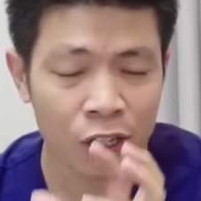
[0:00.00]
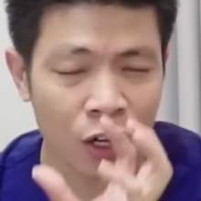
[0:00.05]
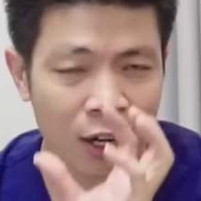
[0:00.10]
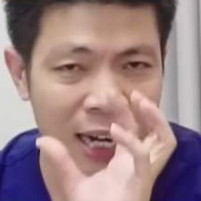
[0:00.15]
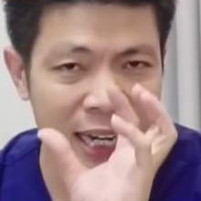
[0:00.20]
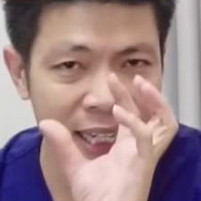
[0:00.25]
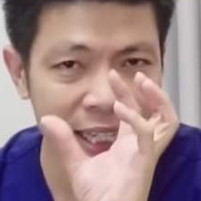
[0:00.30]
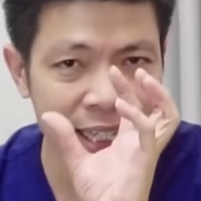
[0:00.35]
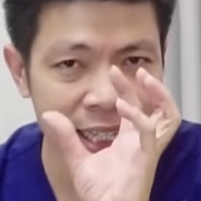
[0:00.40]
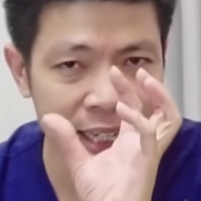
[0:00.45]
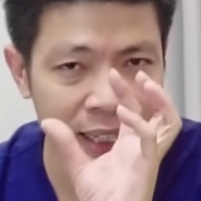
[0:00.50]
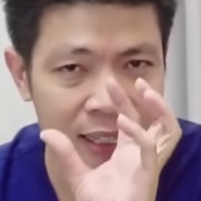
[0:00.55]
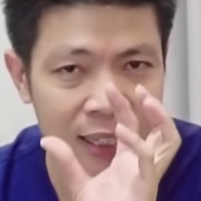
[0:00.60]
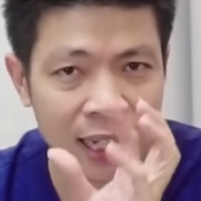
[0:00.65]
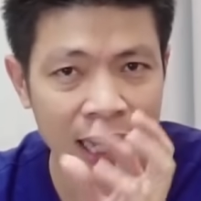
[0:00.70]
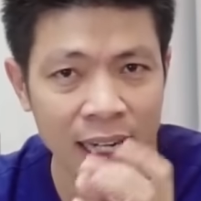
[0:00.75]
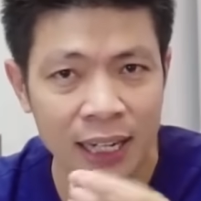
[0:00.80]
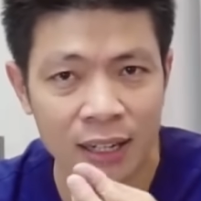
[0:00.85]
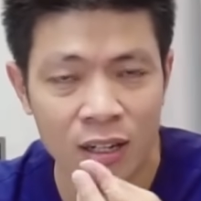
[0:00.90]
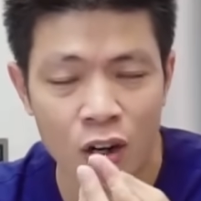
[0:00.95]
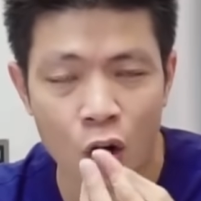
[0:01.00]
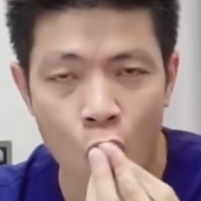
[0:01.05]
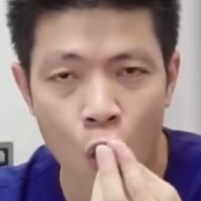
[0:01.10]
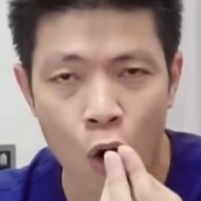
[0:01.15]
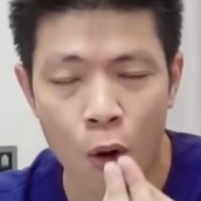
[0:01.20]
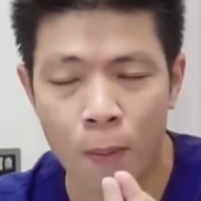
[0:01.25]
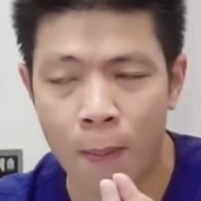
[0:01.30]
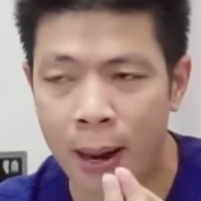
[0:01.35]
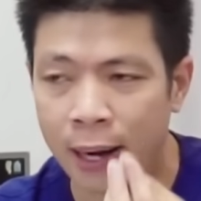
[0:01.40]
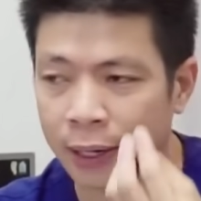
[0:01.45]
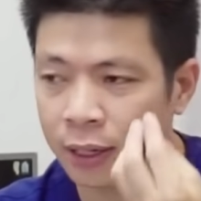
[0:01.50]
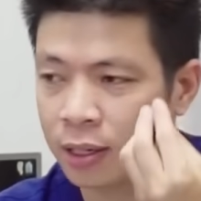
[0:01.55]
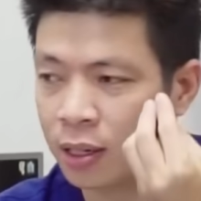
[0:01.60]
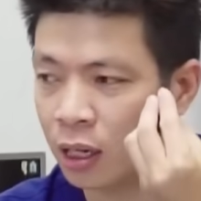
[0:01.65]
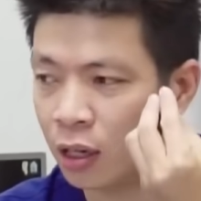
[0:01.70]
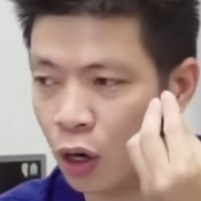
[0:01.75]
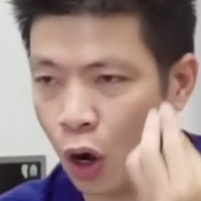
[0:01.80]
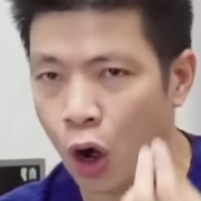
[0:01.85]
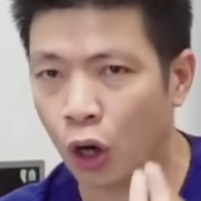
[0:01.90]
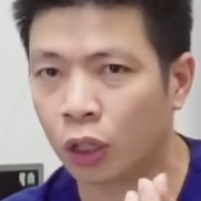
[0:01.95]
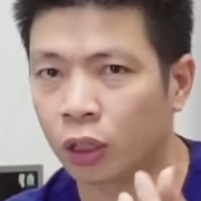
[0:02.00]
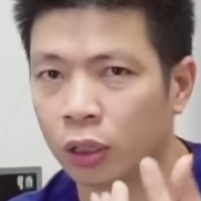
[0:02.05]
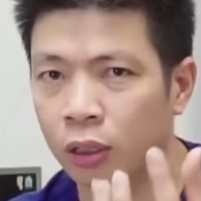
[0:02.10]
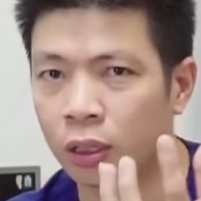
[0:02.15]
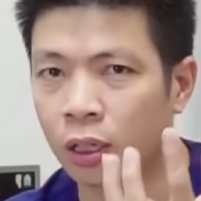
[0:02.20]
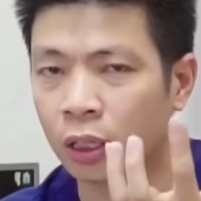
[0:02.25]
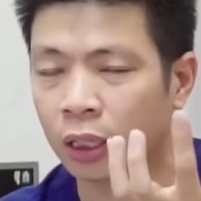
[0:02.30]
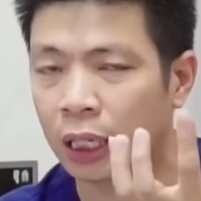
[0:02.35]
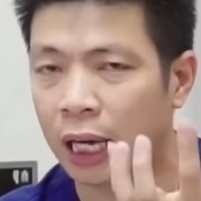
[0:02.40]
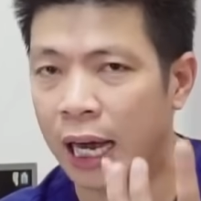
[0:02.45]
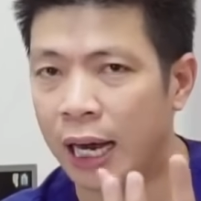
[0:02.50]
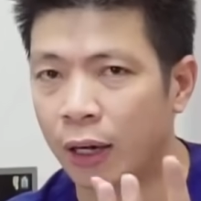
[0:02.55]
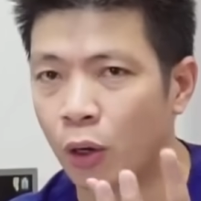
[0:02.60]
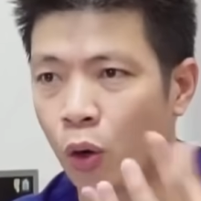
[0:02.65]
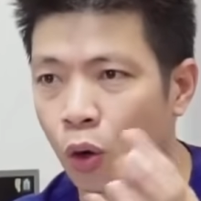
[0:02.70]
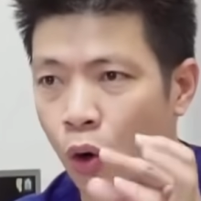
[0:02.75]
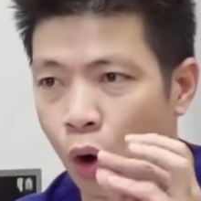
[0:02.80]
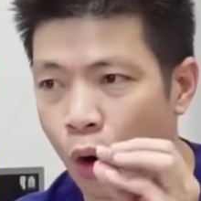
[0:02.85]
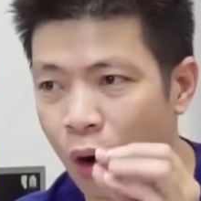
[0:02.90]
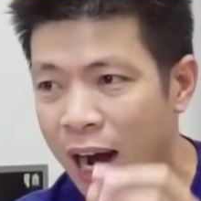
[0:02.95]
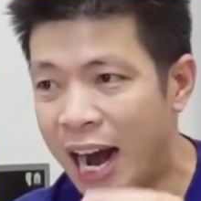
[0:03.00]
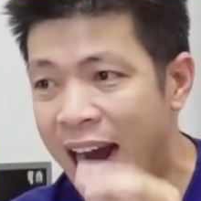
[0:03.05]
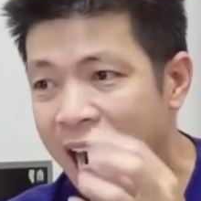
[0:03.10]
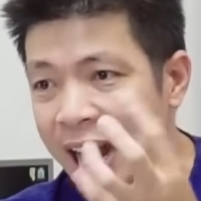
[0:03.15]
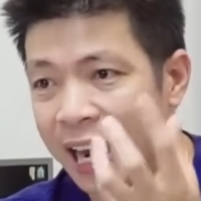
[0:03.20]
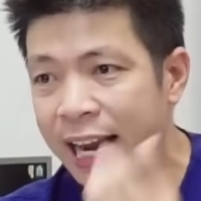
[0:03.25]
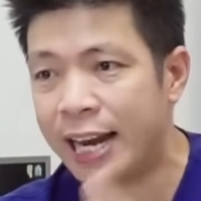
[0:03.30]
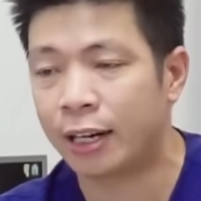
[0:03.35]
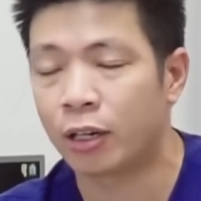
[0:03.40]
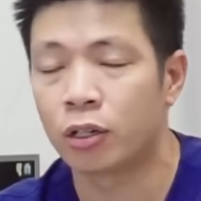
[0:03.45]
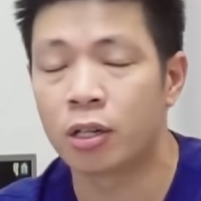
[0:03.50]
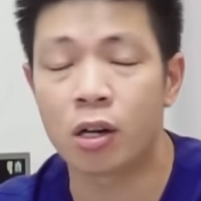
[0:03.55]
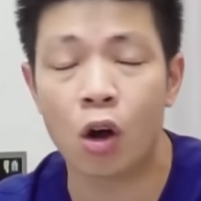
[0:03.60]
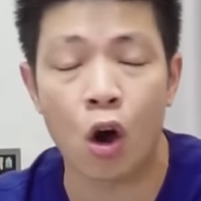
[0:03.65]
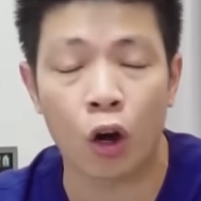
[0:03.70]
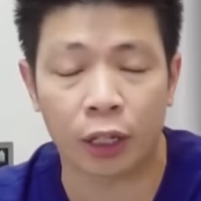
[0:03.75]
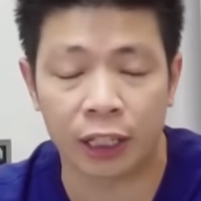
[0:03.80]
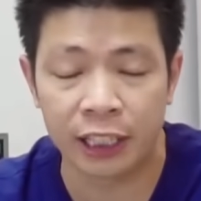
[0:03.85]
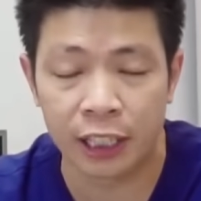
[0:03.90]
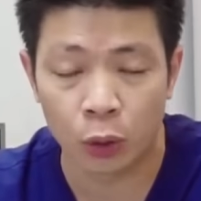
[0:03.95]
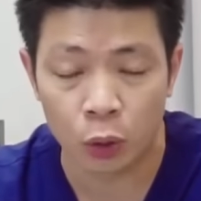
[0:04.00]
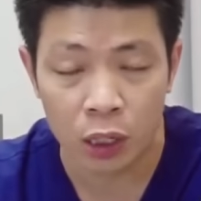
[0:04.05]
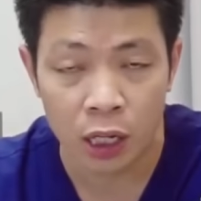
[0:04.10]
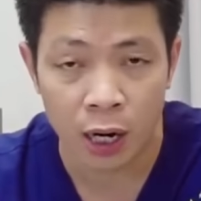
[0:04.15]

đó là những cái đồ mà nước ngọt nước à, đồ có ga hay là nước ngọt nhiều